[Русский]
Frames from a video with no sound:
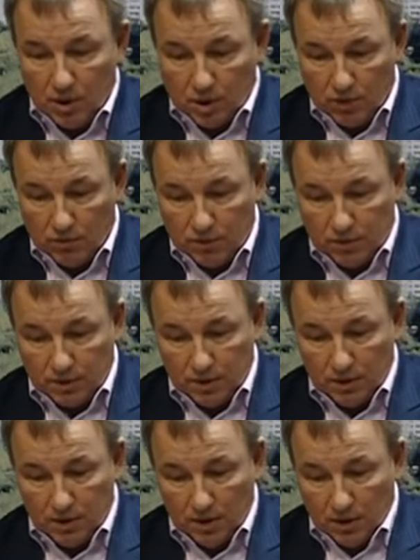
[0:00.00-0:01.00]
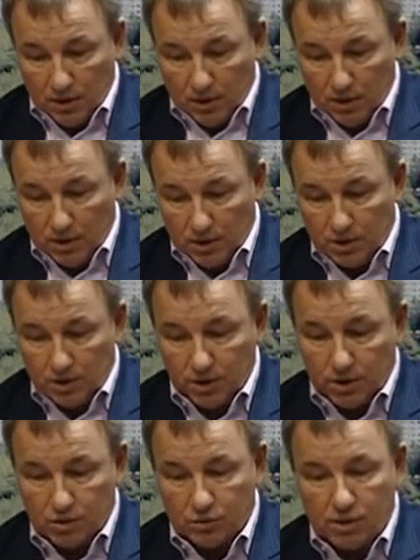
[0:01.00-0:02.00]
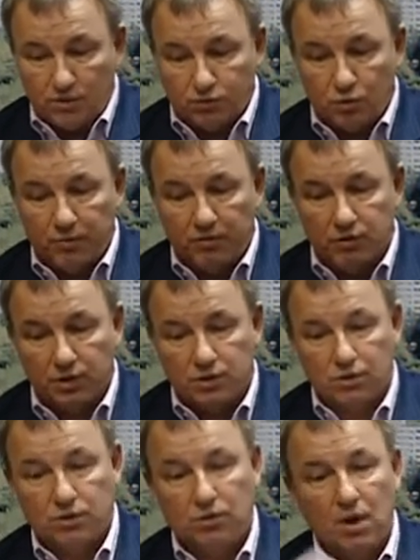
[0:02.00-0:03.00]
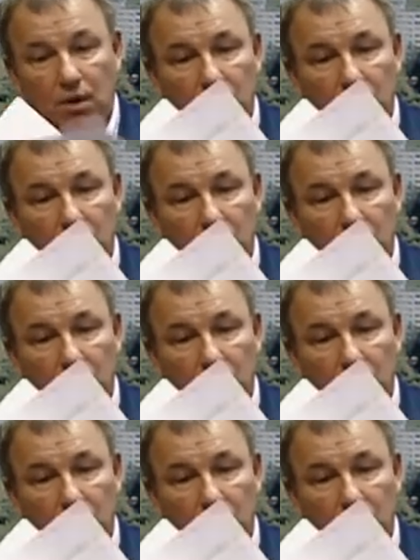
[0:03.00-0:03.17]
И вот три э, решения суда, вступивших в силу,